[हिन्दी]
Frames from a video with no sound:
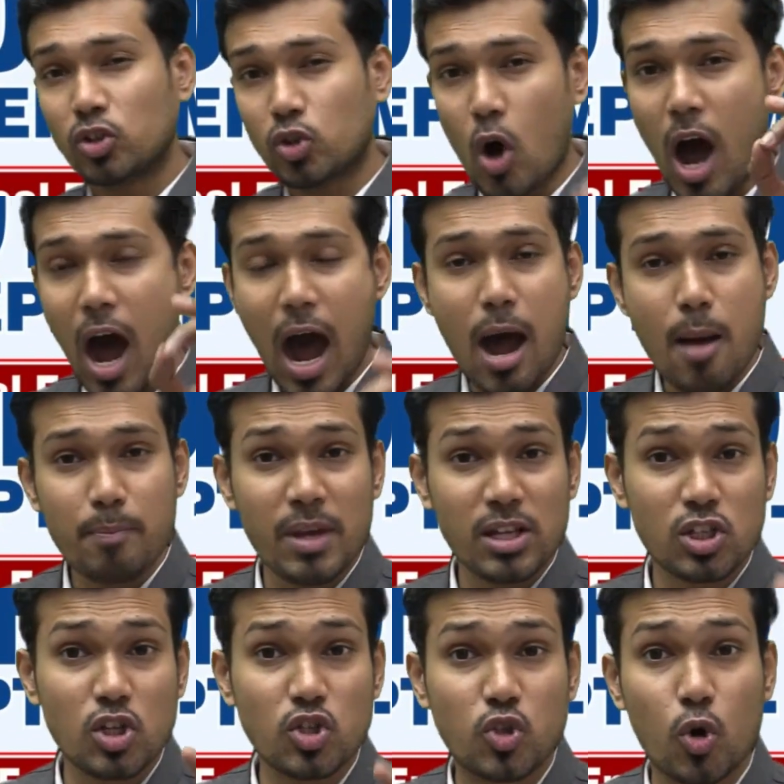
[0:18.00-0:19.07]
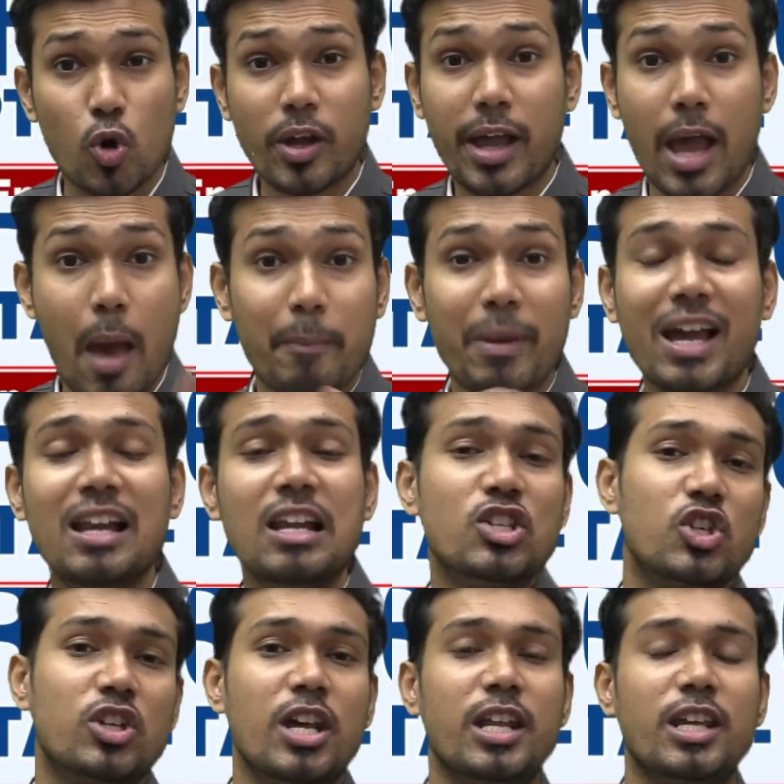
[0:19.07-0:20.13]
तो आप में से जो केमिकल
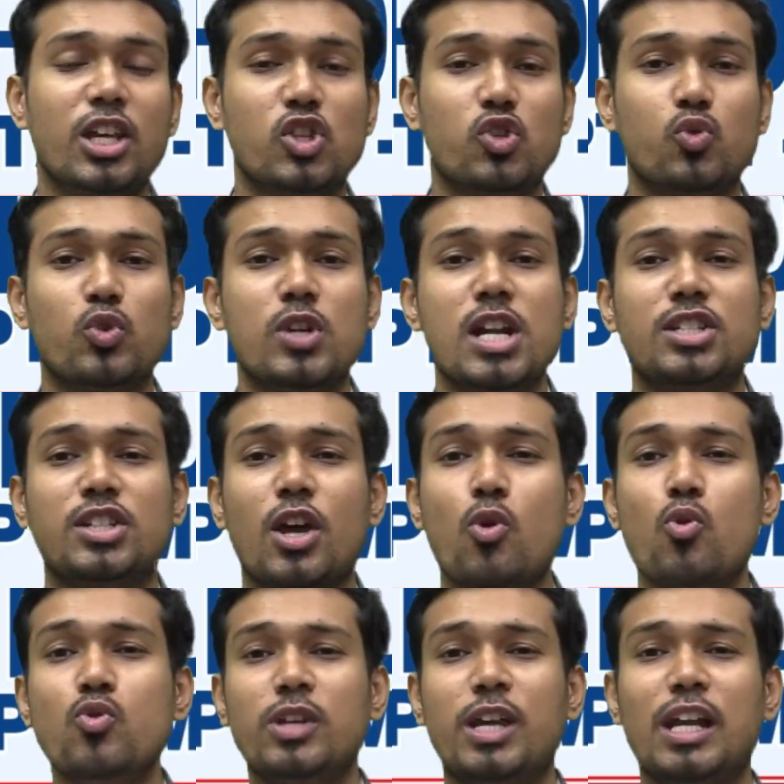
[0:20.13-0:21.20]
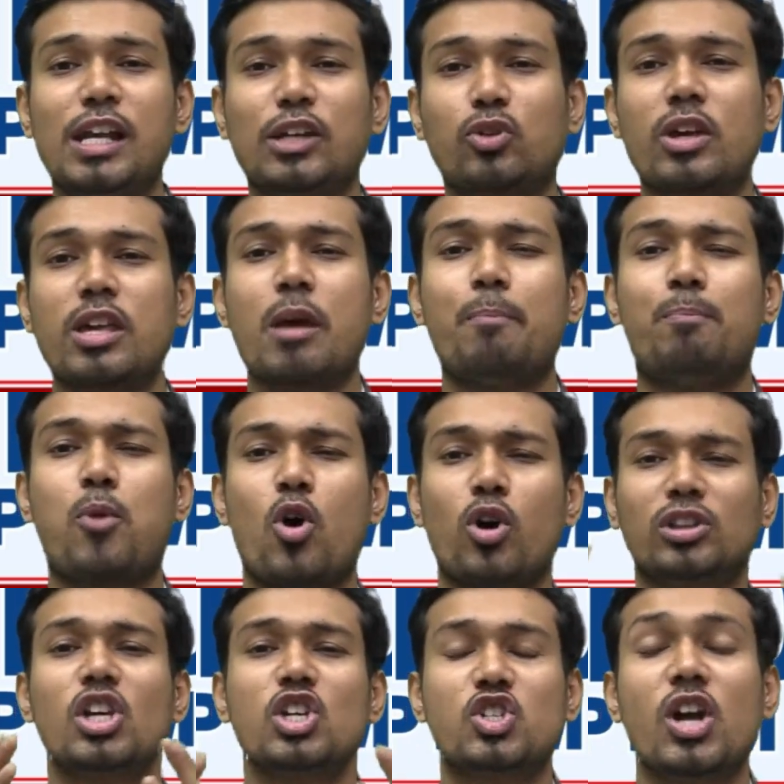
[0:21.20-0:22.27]
इंजीनियरिंग के स्टूडेंट्स हैं उनके लिए तो ये
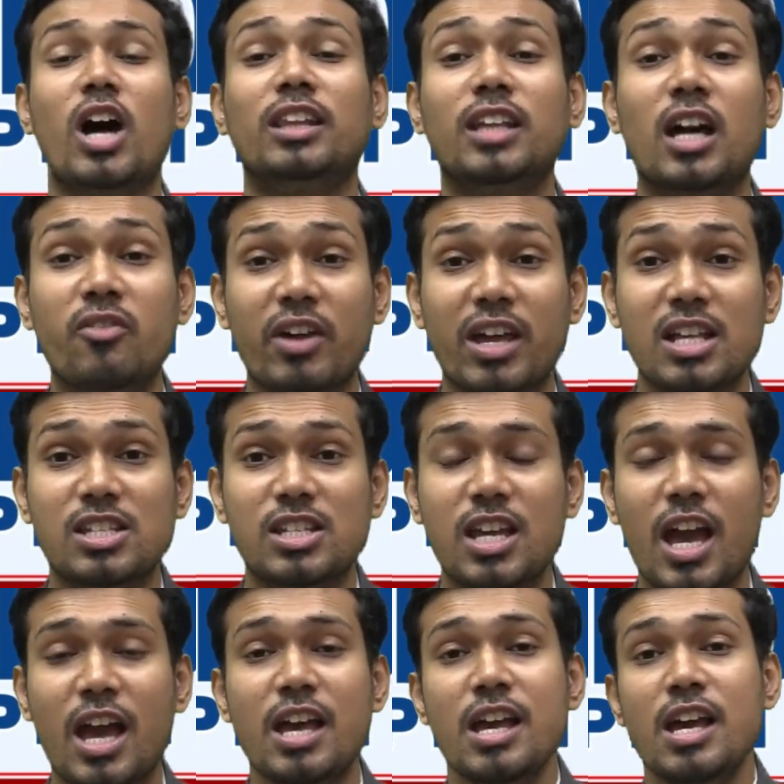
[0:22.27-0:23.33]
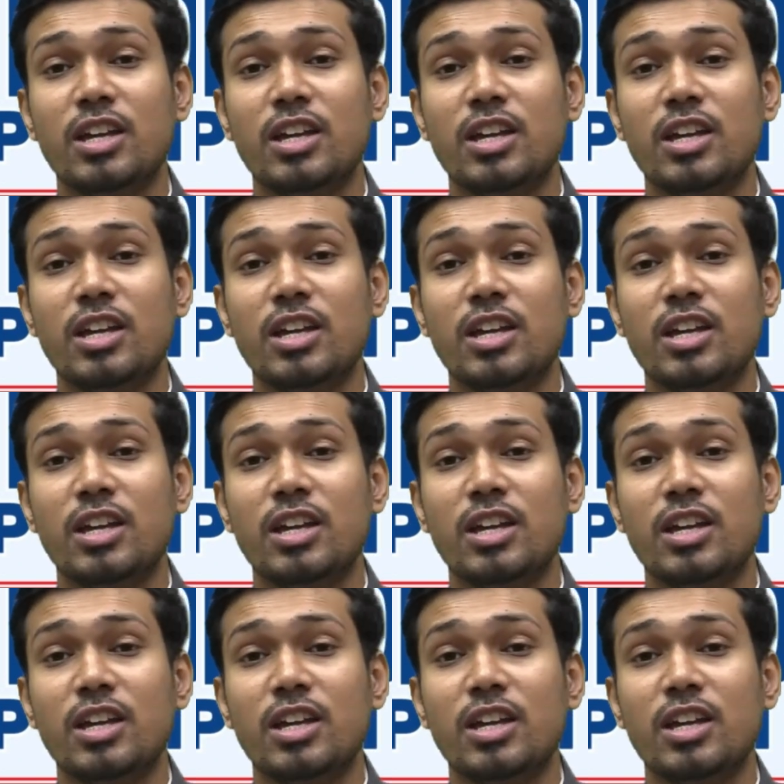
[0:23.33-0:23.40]
बहुत ही शानदार वैकेंसी है